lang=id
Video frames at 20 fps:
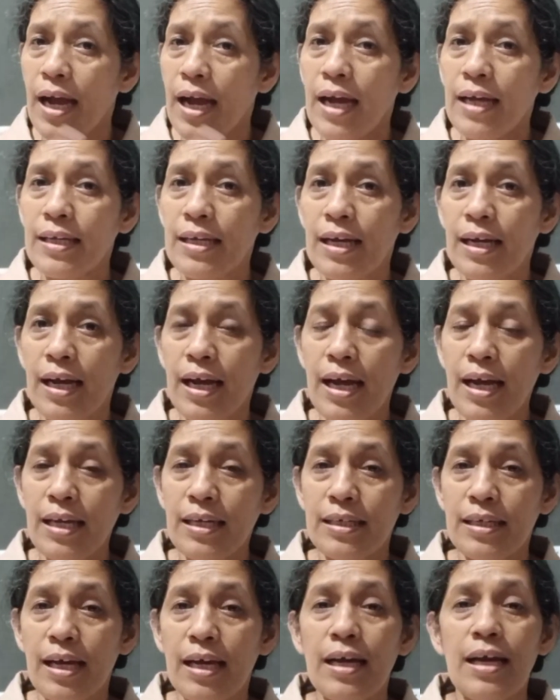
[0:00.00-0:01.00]

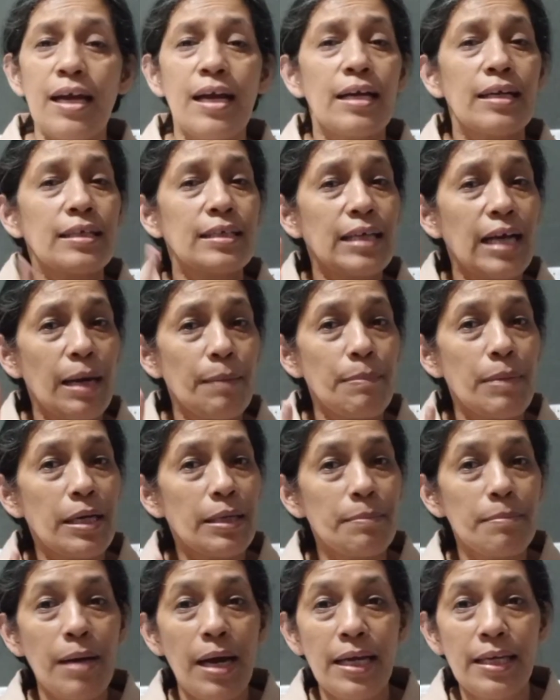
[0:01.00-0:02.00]
Anak-anak, kabar
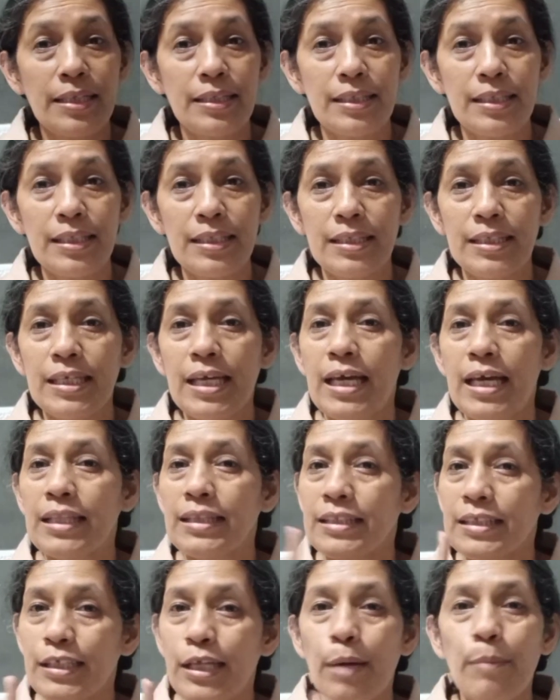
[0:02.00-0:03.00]
baik ini
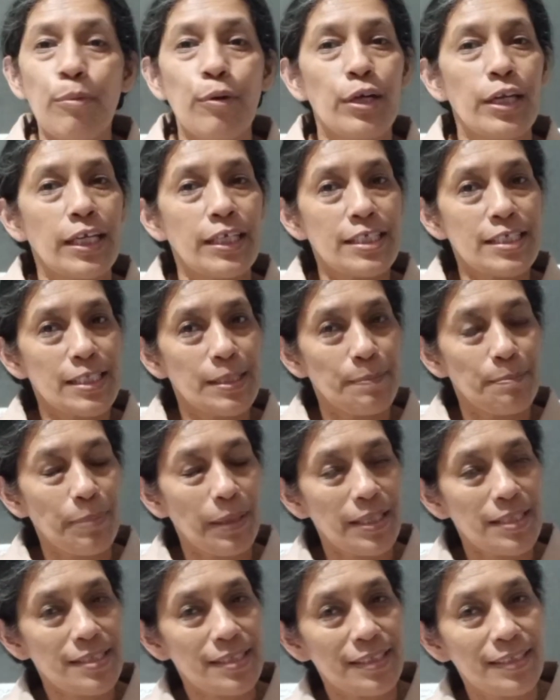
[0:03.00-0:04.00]
tidak boleh
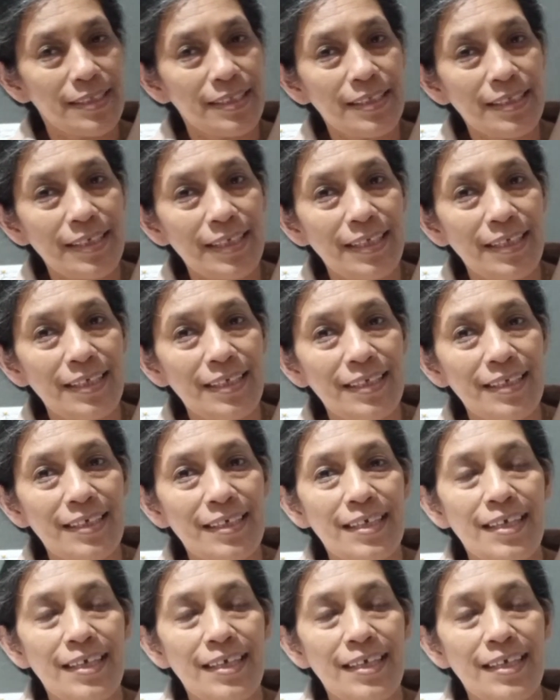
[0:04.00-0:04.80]
disimpan sendiri.